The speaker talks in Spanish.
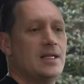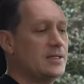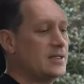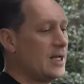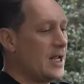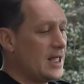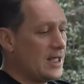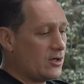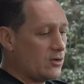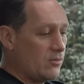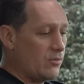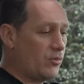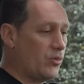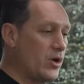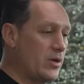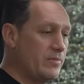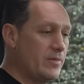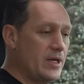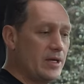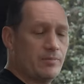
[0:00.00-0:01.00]
entrada, como
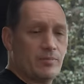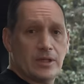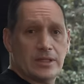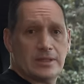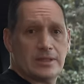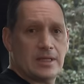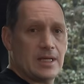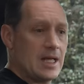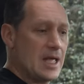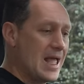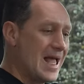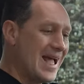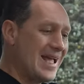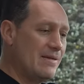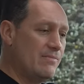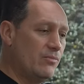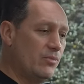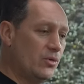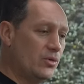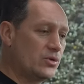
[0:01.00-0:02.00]
pueden ver, pues
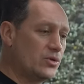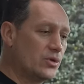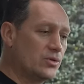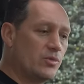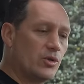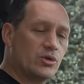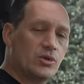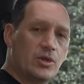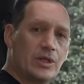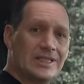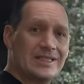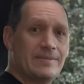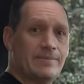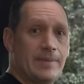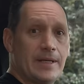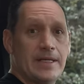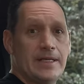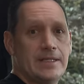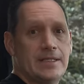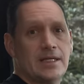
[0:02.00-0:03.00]
hay muchos botones y
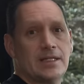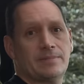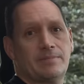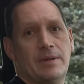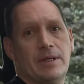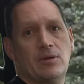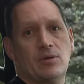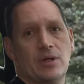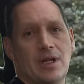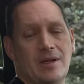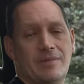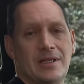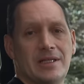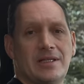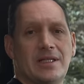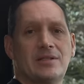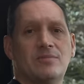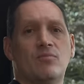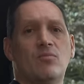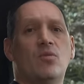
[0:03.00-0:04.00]
perillas, pero
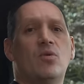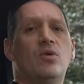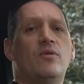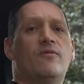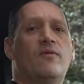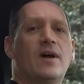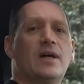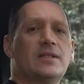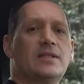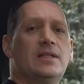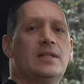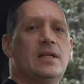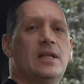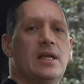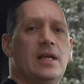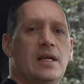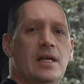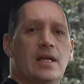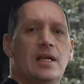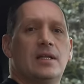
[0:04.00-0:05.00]
realmente es muy fácil
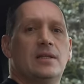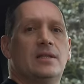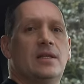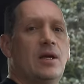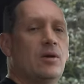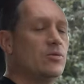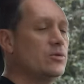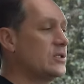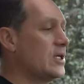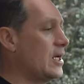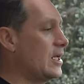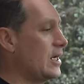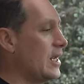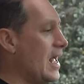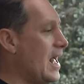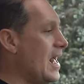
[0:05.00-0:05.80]
de usar,